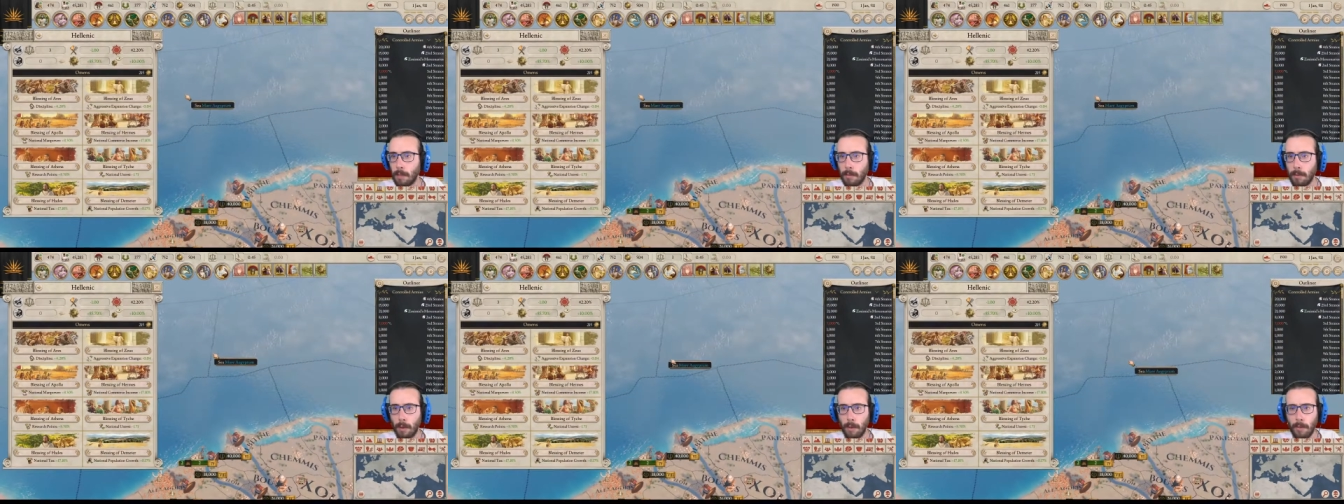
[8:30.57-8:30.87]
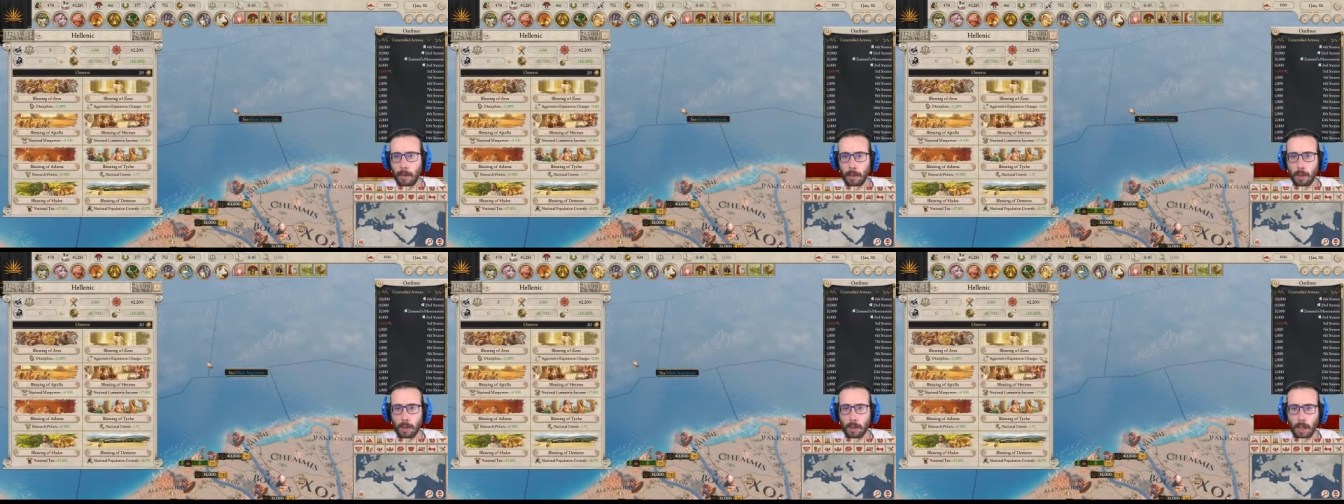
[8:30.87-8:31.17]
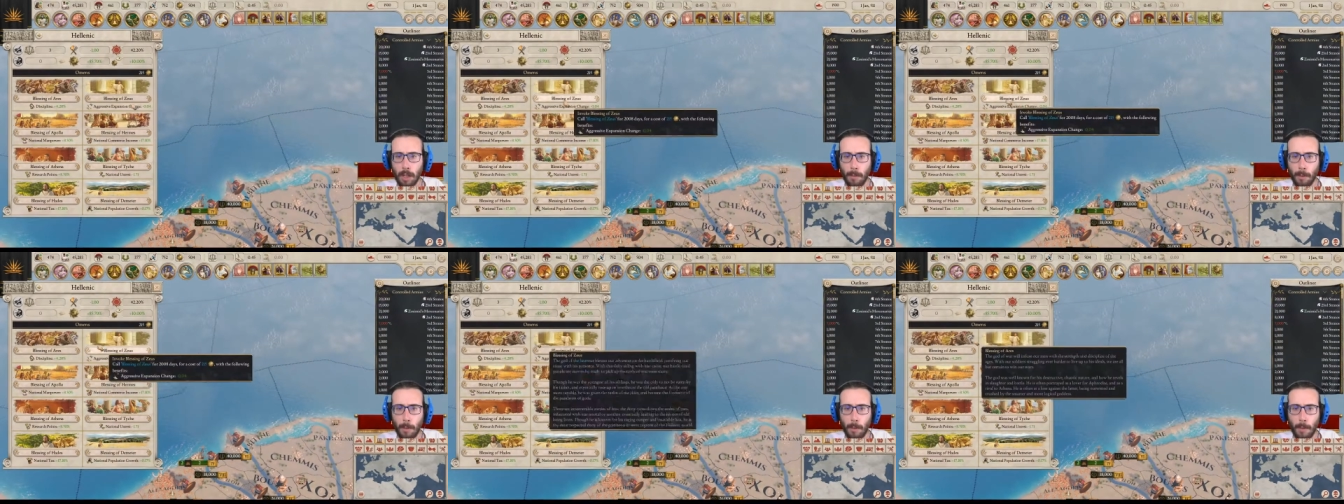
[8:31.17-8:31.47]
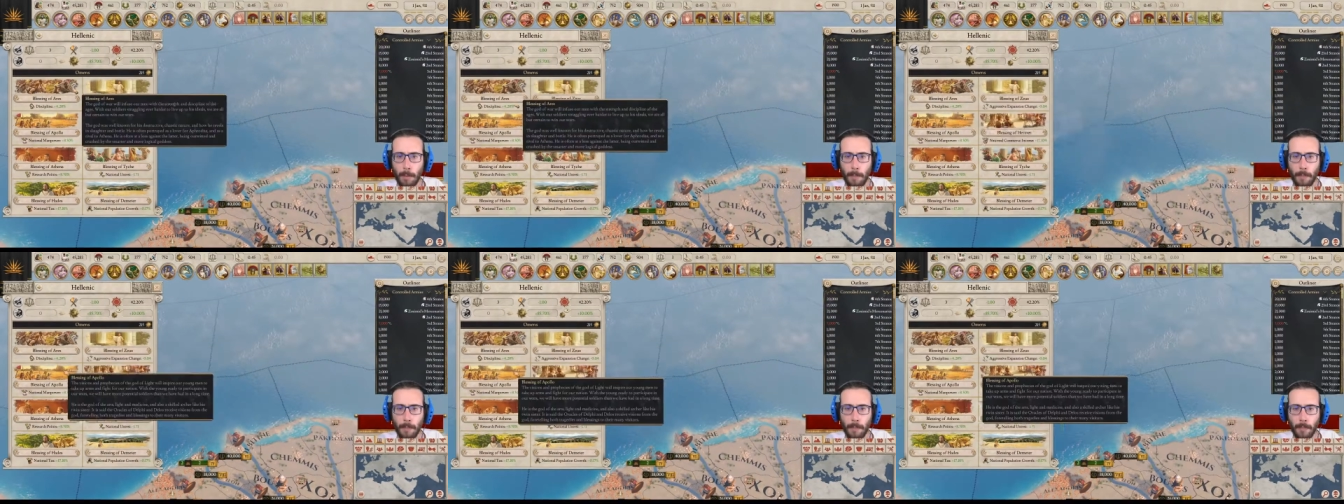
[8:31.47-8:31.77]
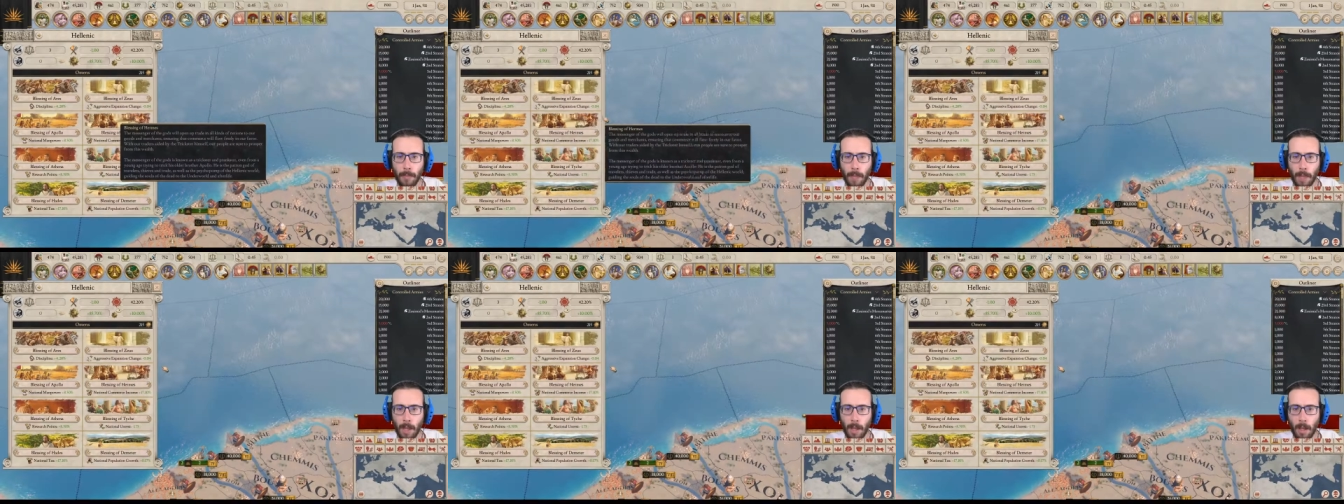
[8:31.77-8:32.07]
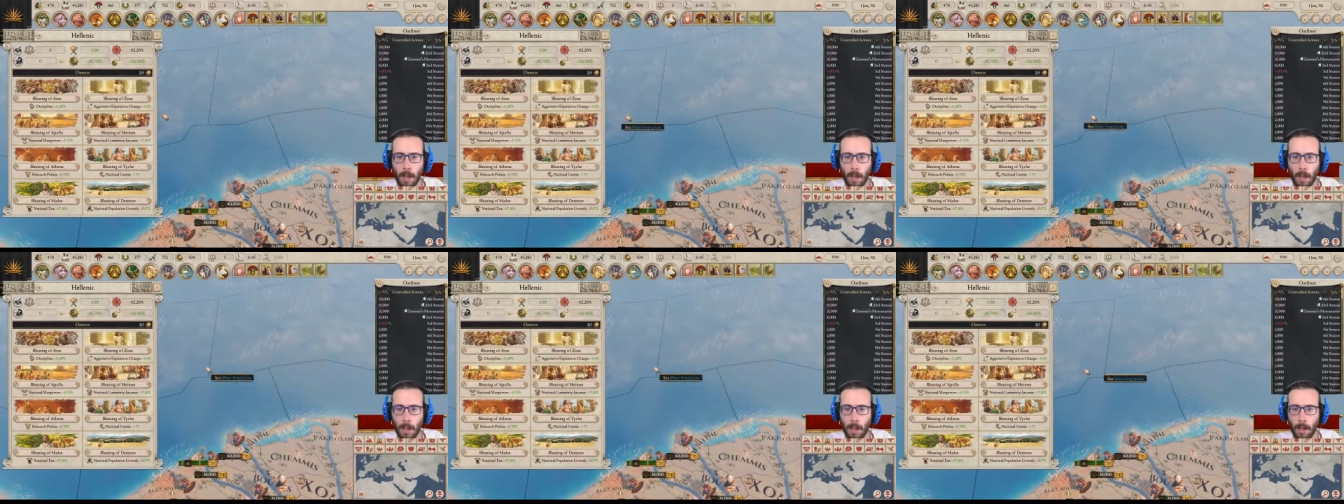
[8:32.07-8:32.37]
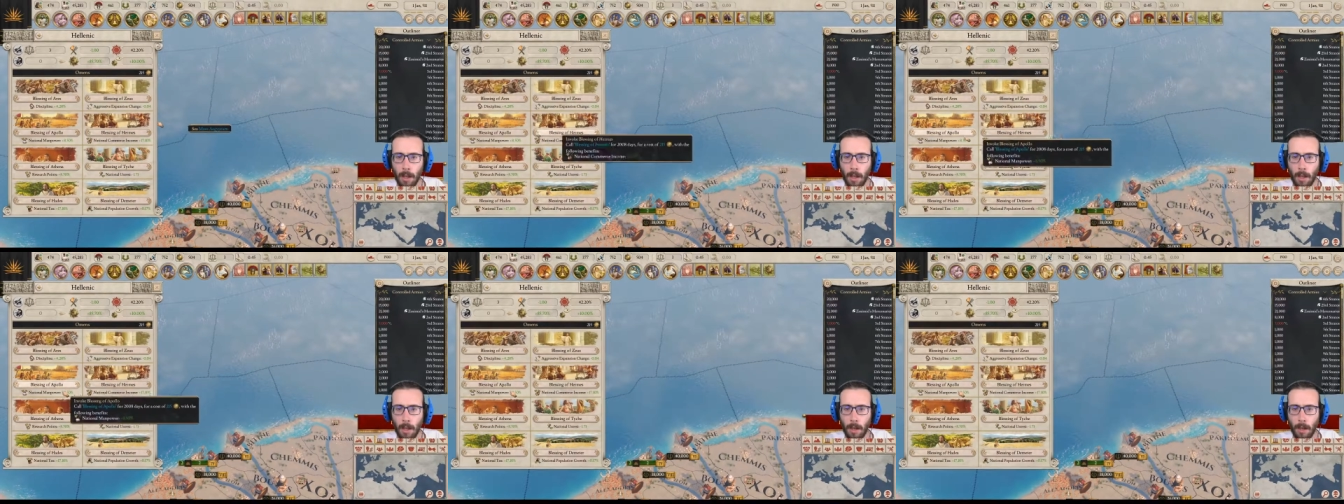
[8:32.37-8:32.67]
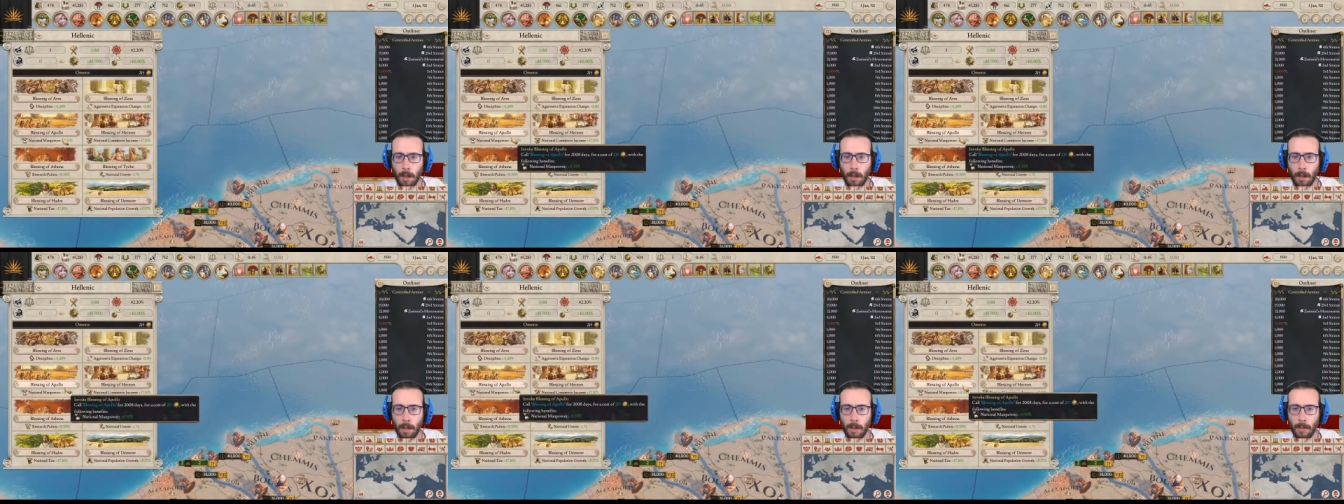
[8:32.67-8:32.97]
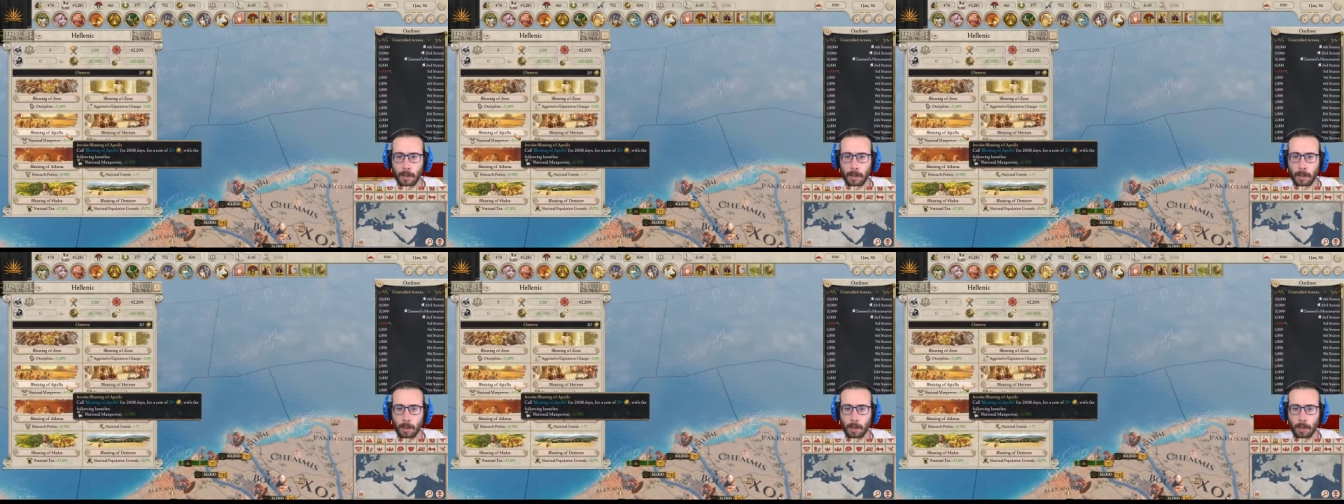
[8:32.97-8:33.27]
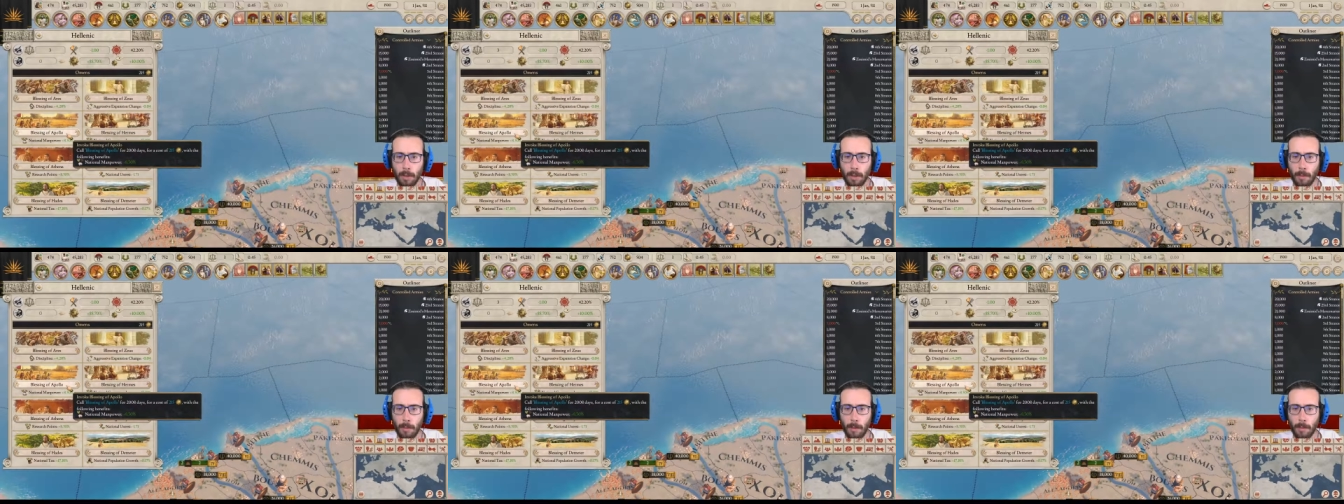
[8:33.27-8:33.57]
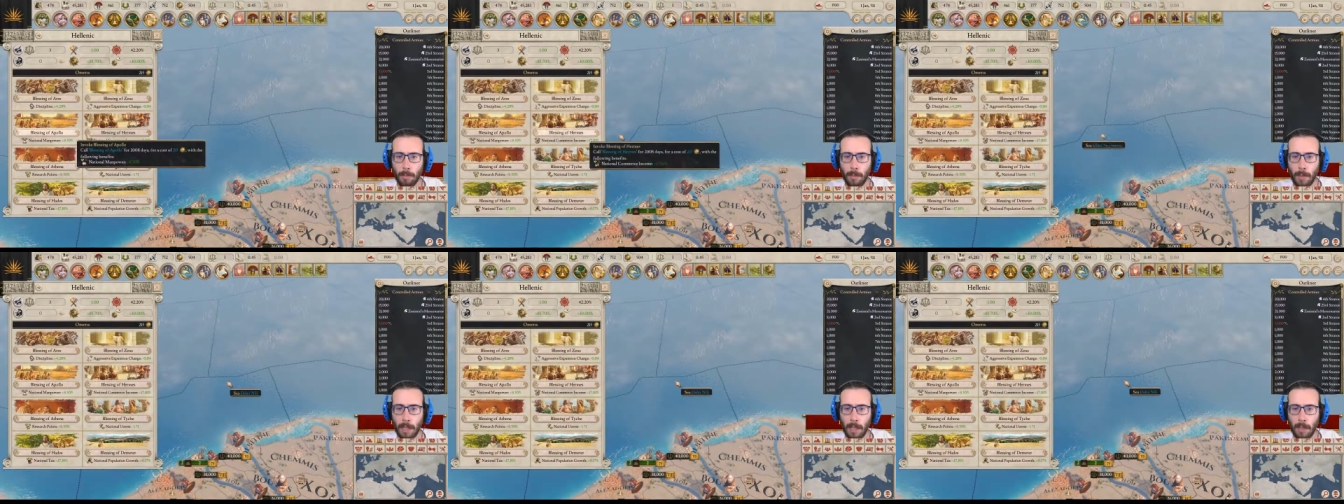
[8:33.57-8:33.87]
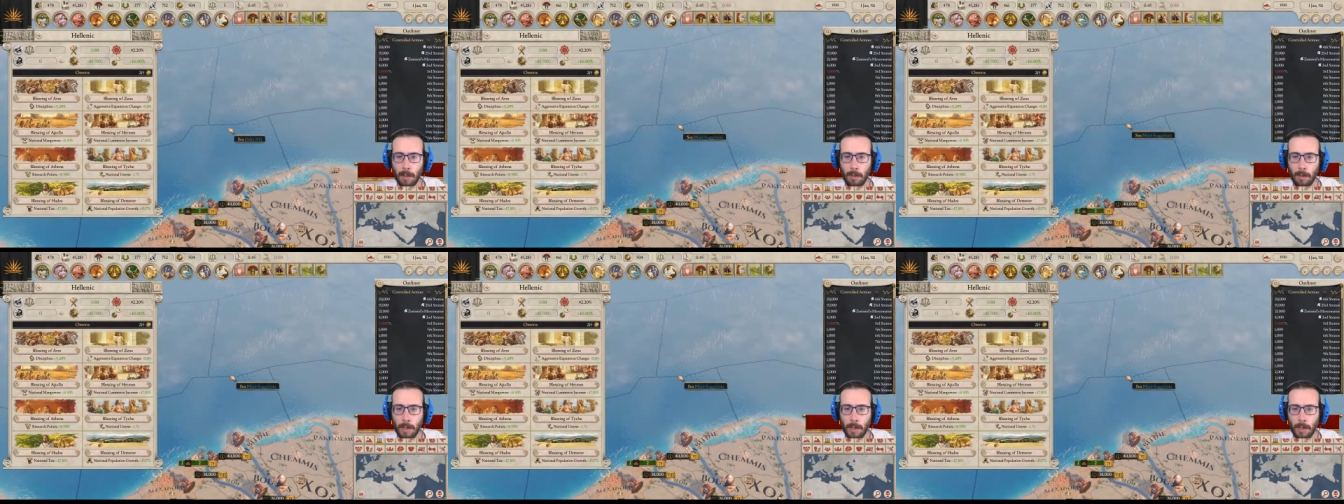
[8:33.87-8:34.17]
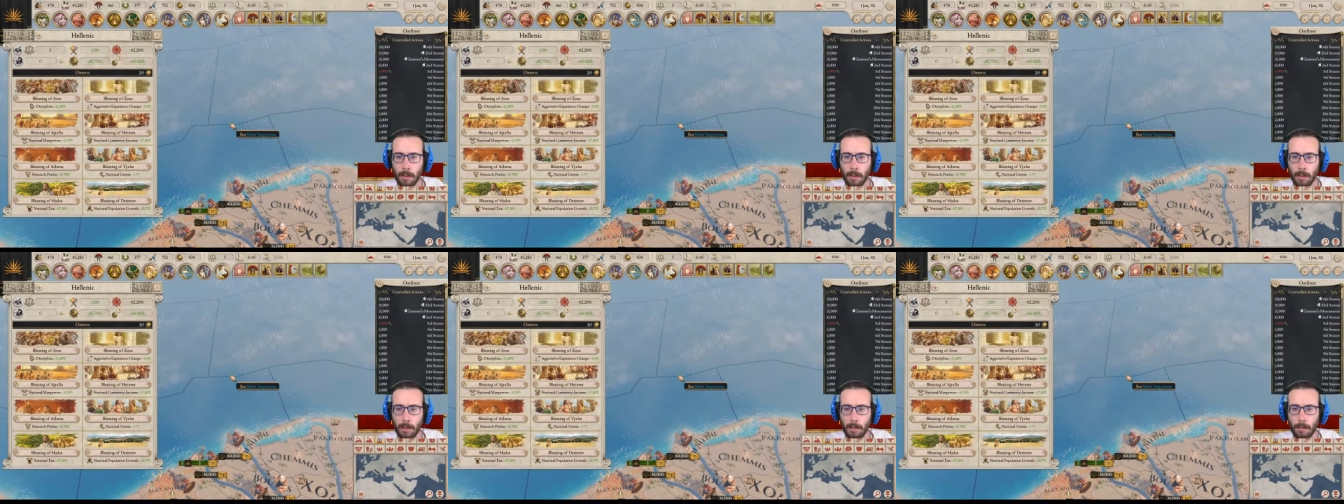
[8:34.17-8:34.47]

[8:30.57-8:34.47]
lo facciamo eh, facciamo quello del manpower